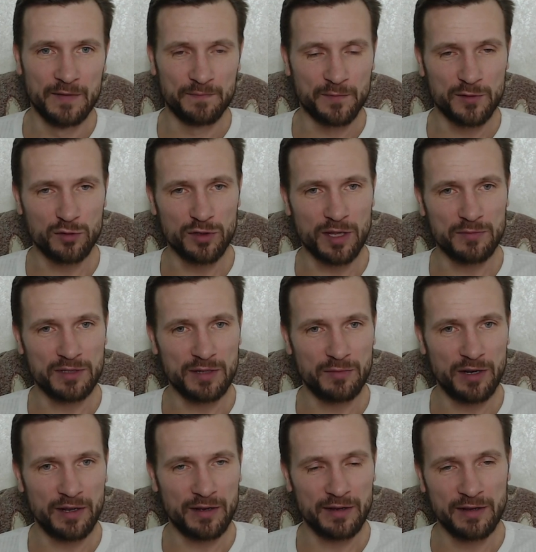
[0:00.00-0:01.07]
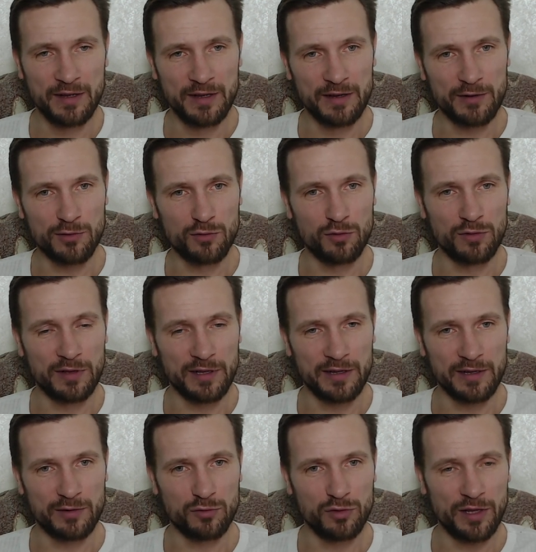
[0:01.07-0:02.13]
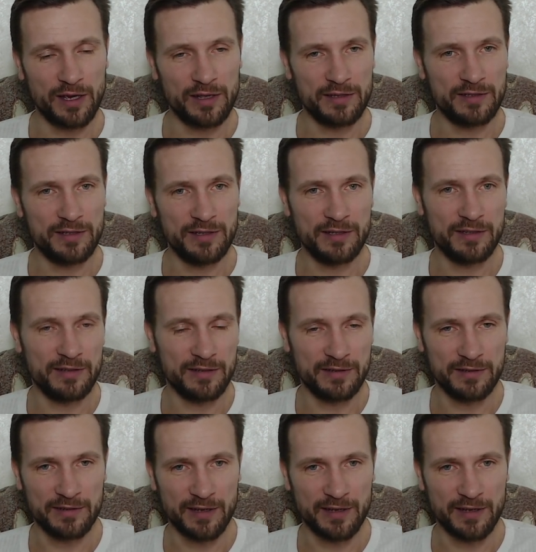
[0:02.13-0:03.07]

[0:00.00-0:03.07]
что там земля круглая, куда идти,